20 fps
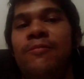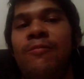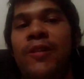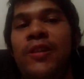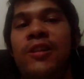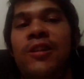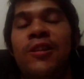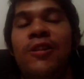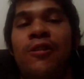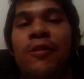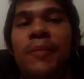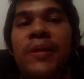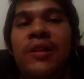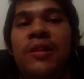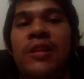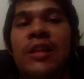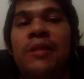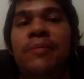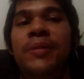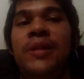วันนี้เราก็เป็น
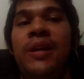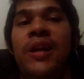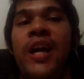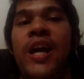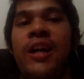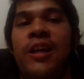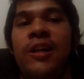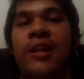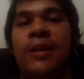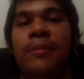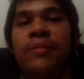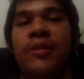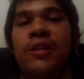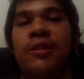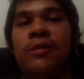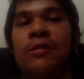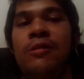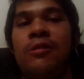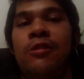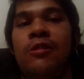EP แรกนะครับนะ
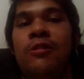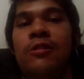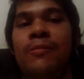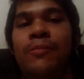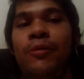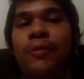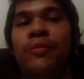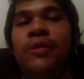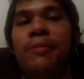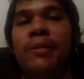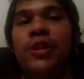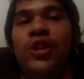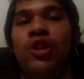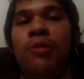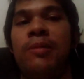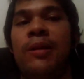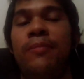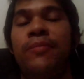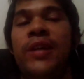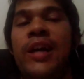ก็ผมจะมาตอ
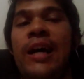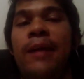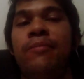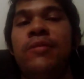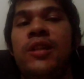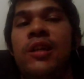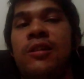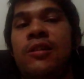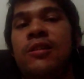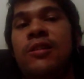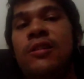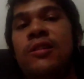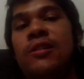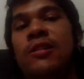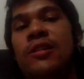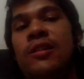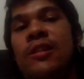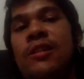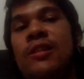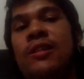บคำถามจากเออ
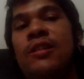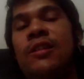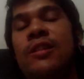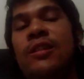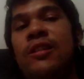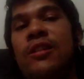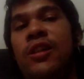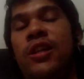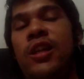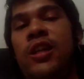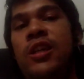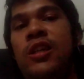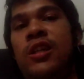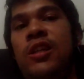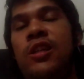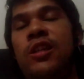ใน